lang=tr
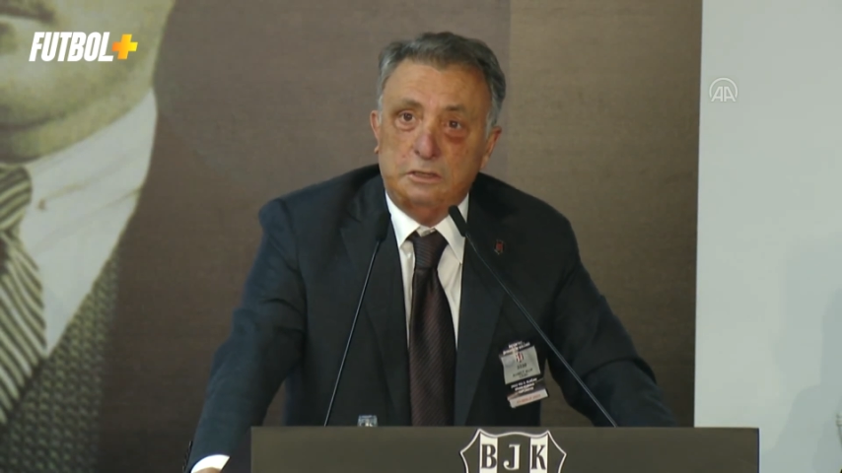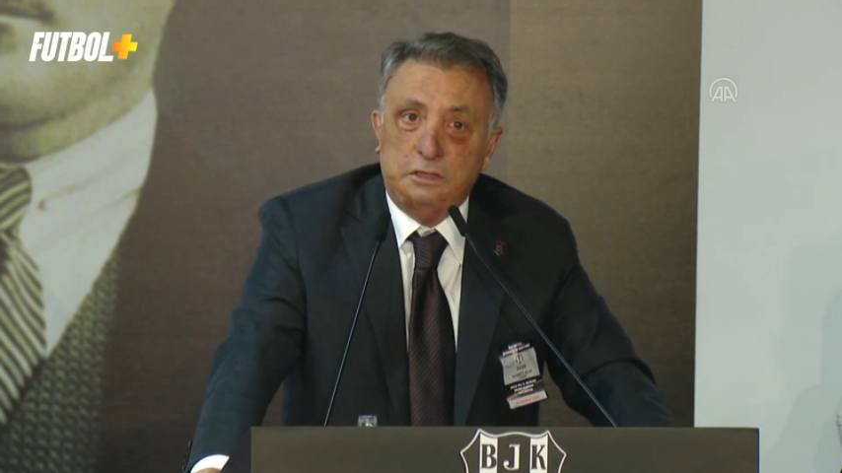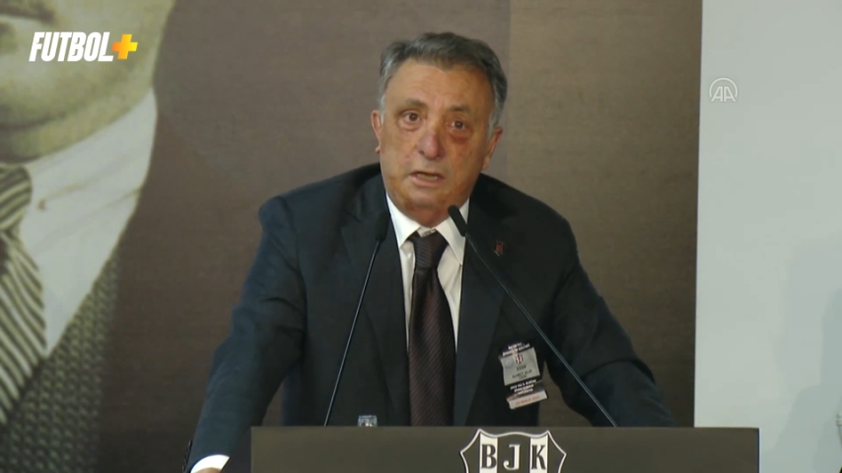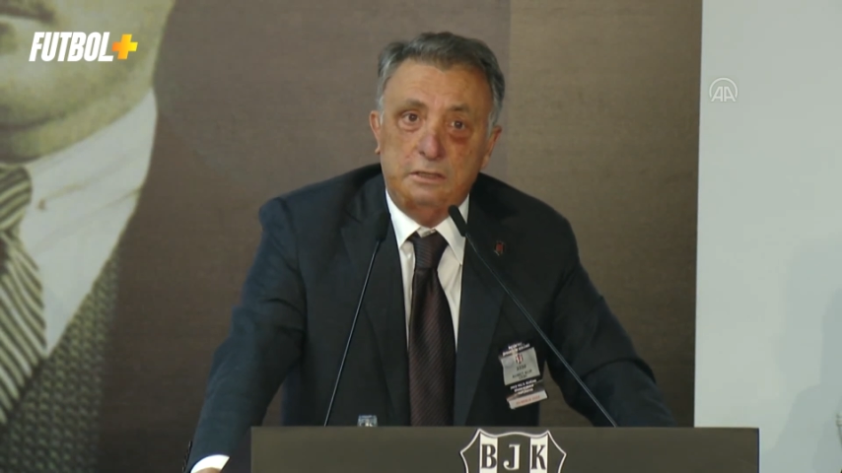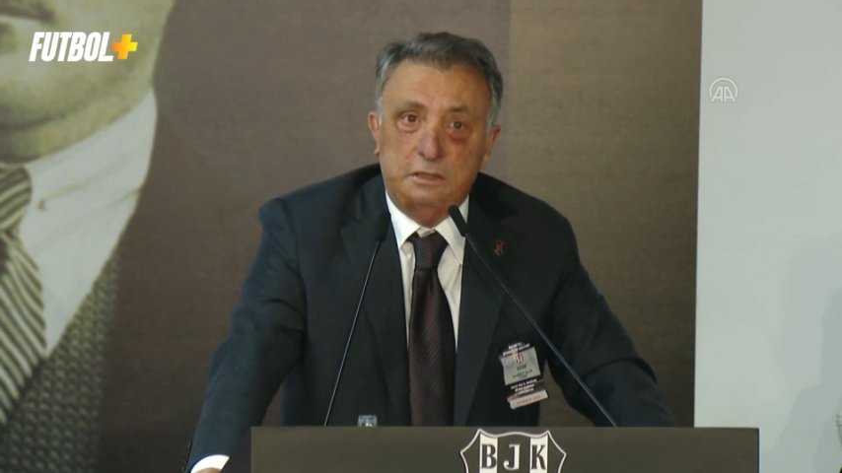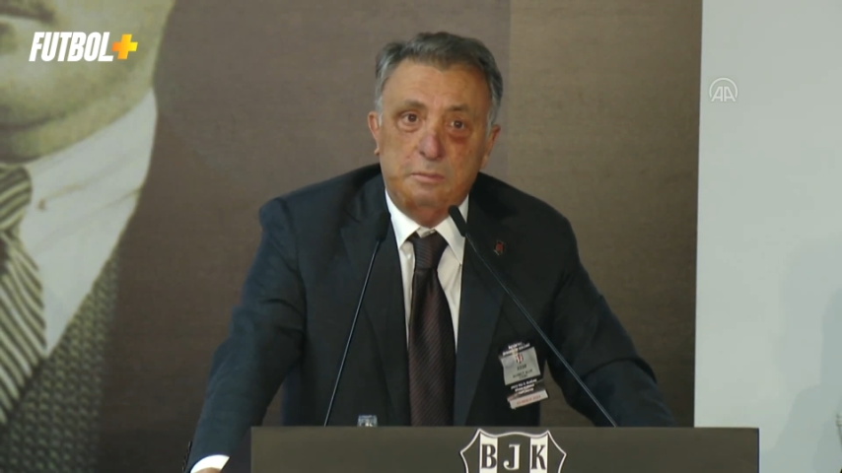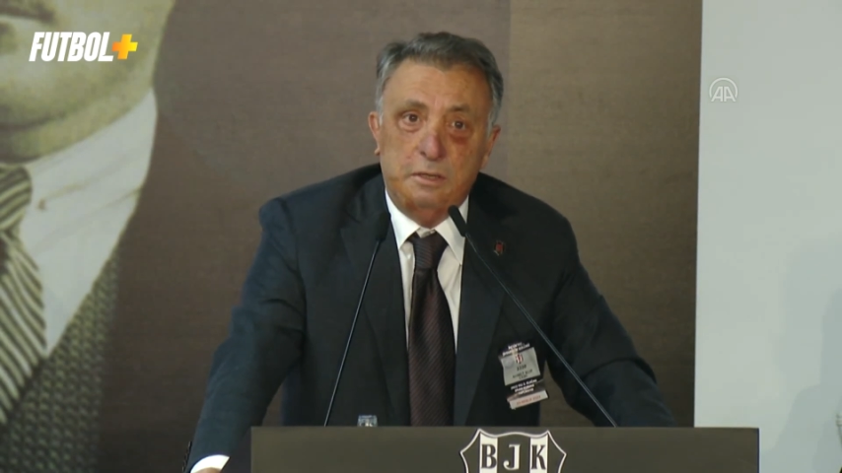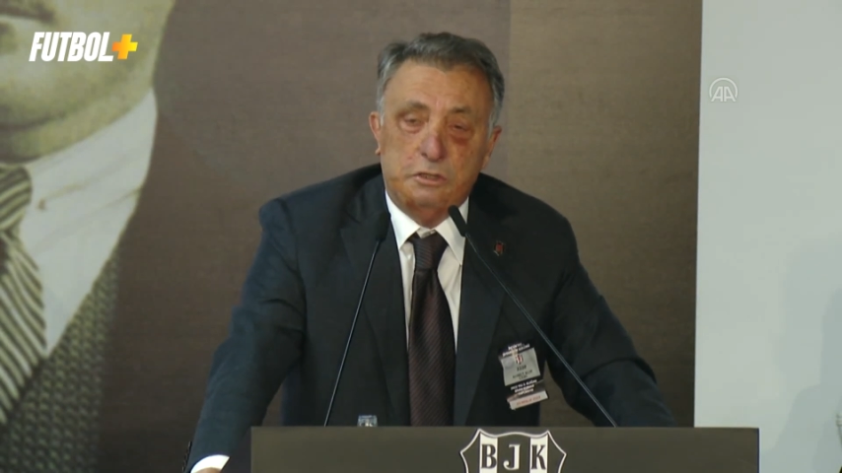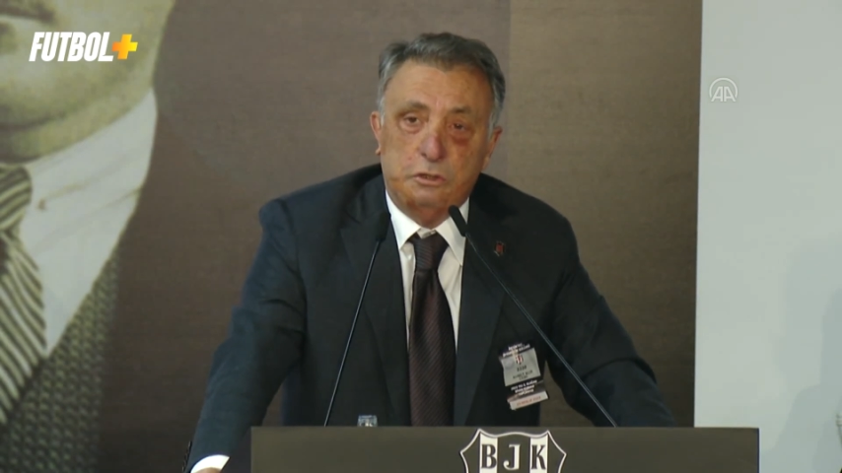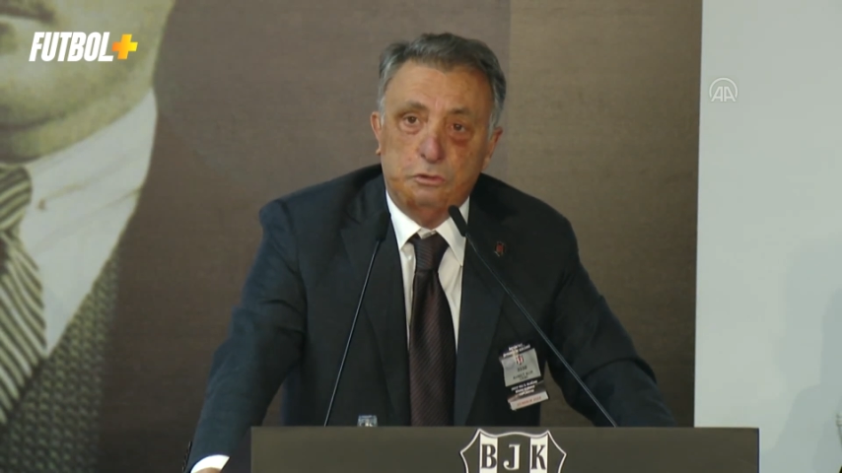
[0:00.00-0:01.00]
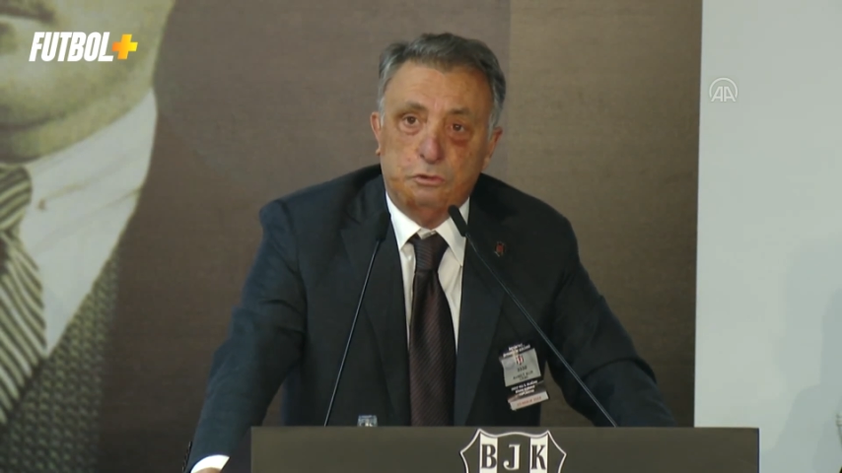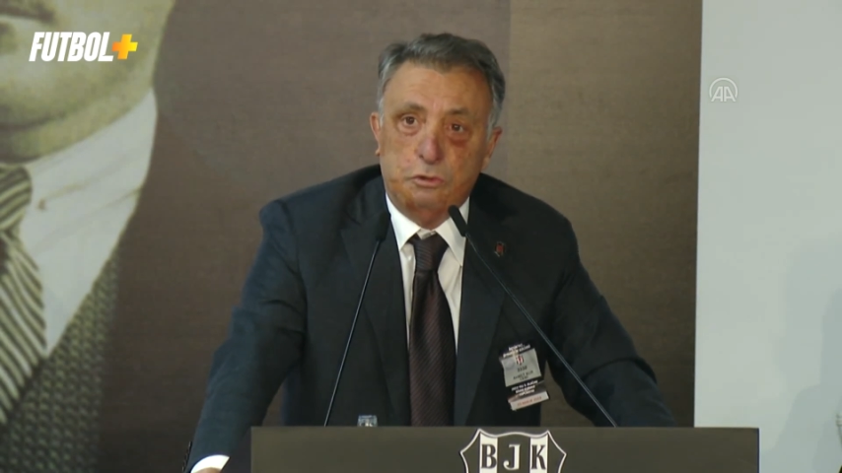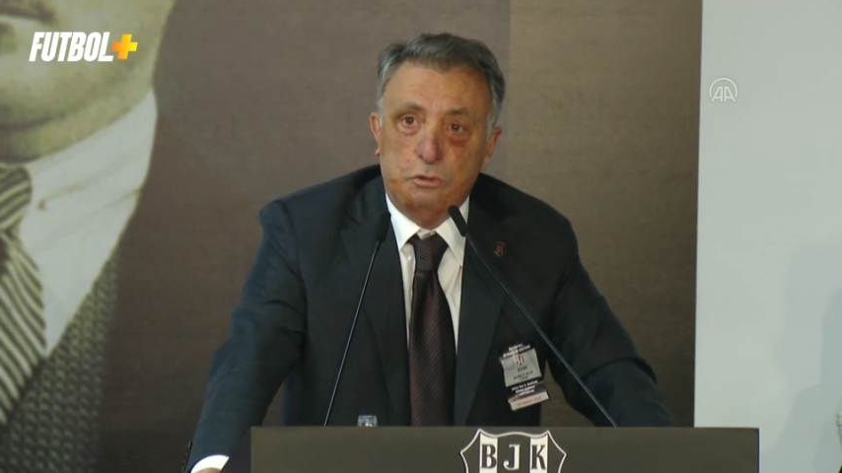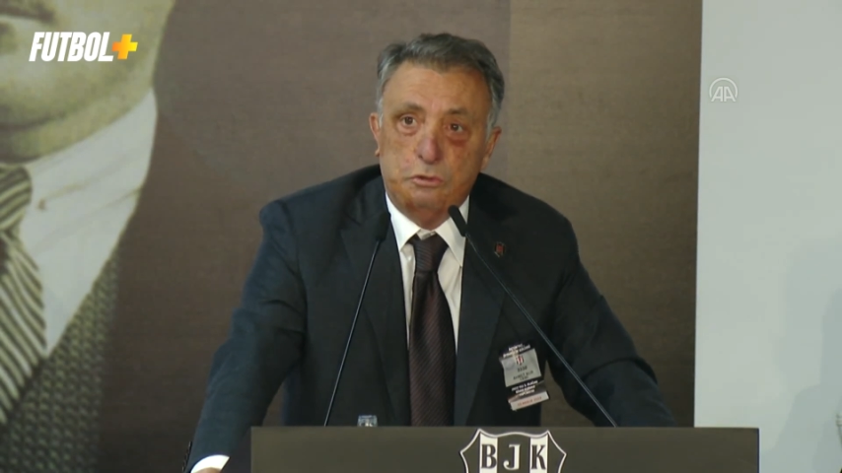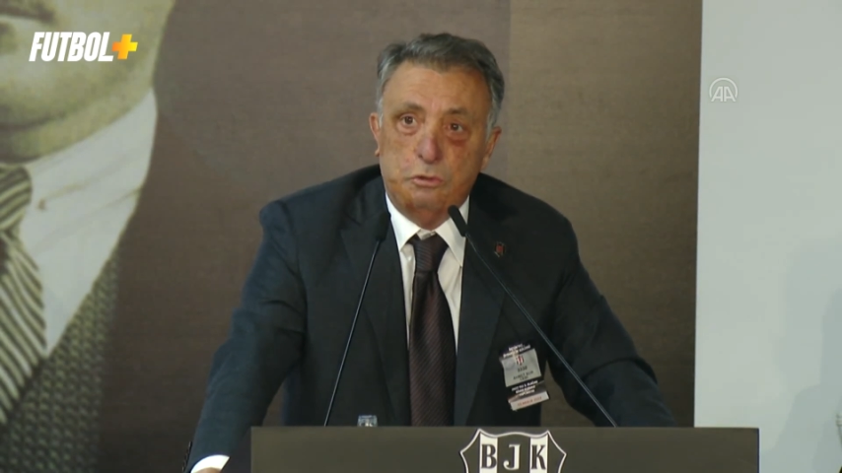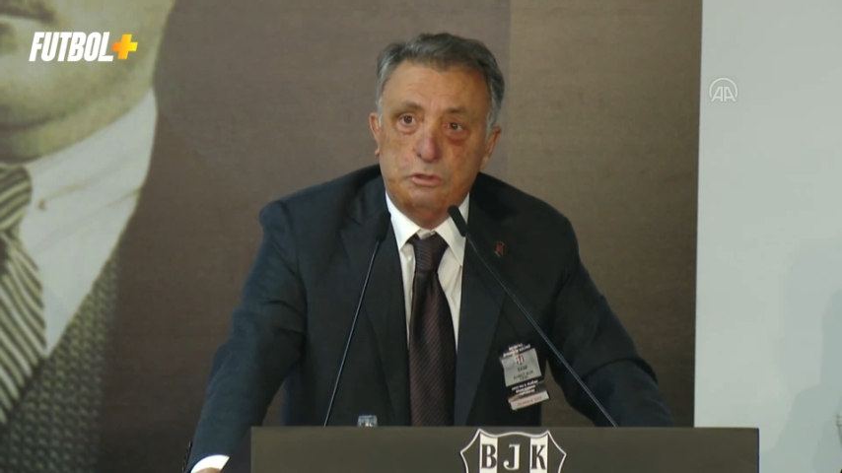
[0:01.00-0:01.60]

aşağı indirmeye çalışıyoruz.